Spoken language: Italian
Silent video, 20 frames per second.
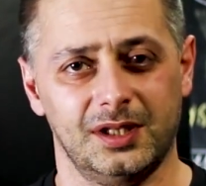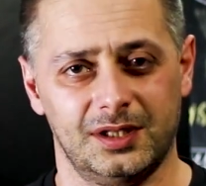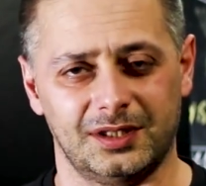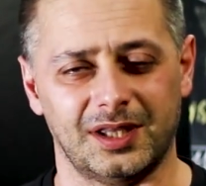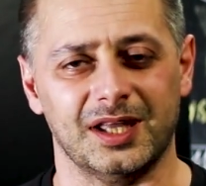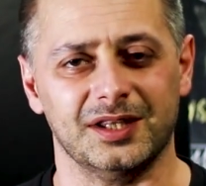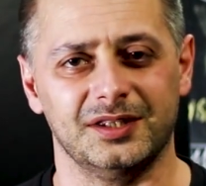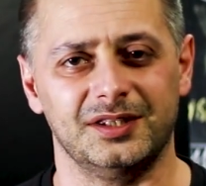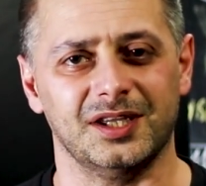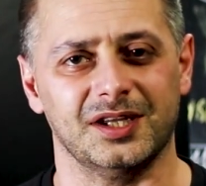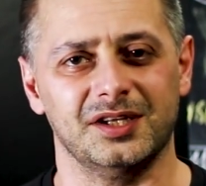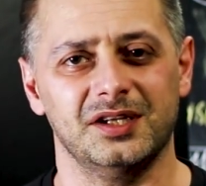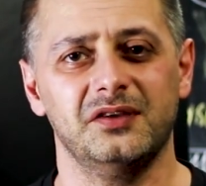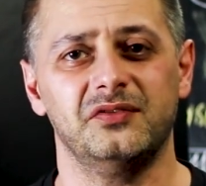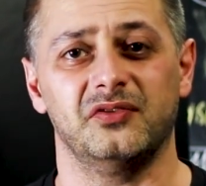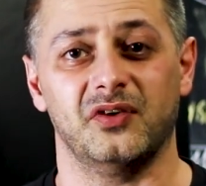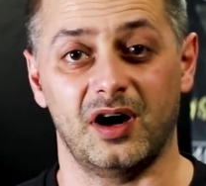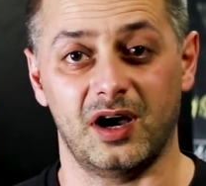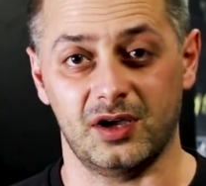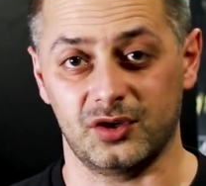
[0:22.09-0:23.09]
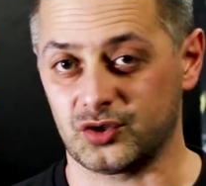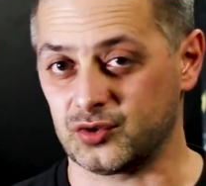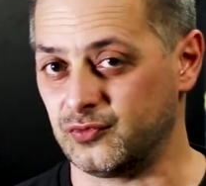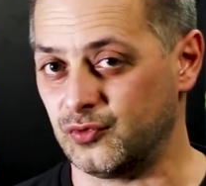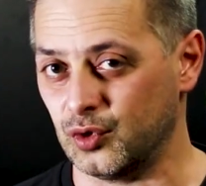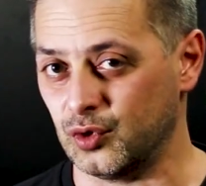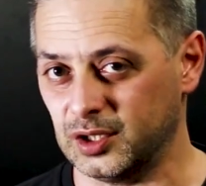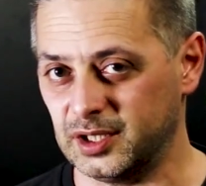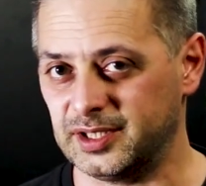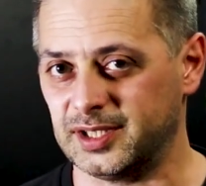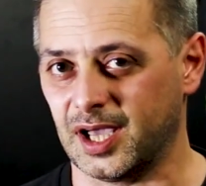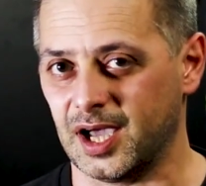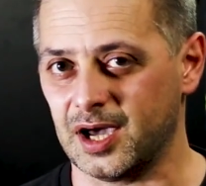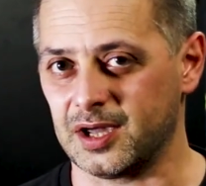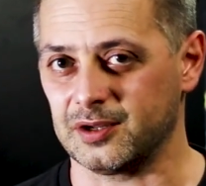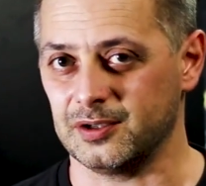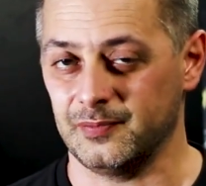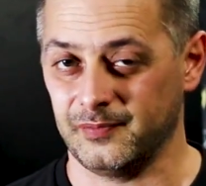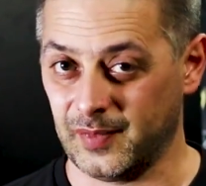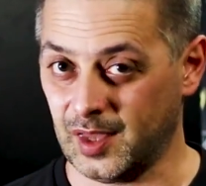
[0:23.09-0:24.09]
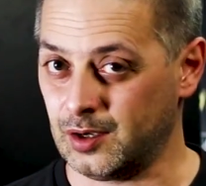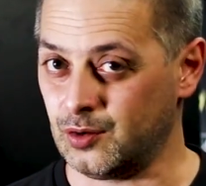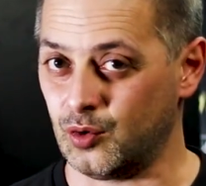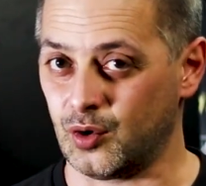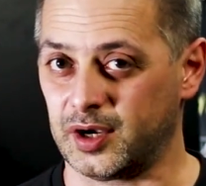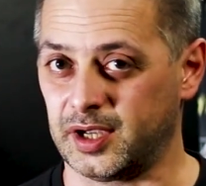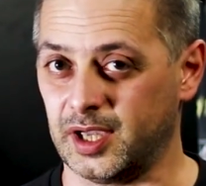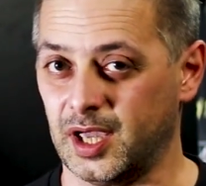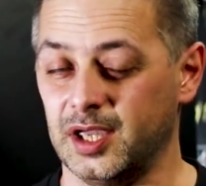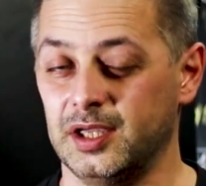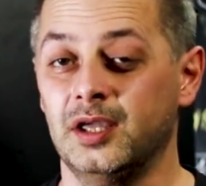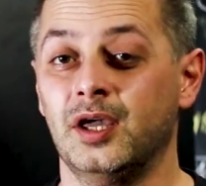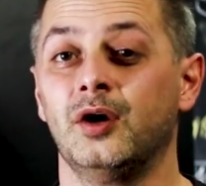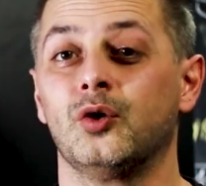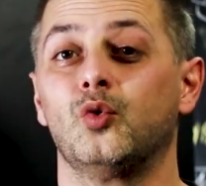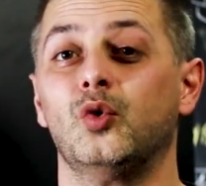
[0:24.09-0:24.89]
tanti anni fa svoltare, ok?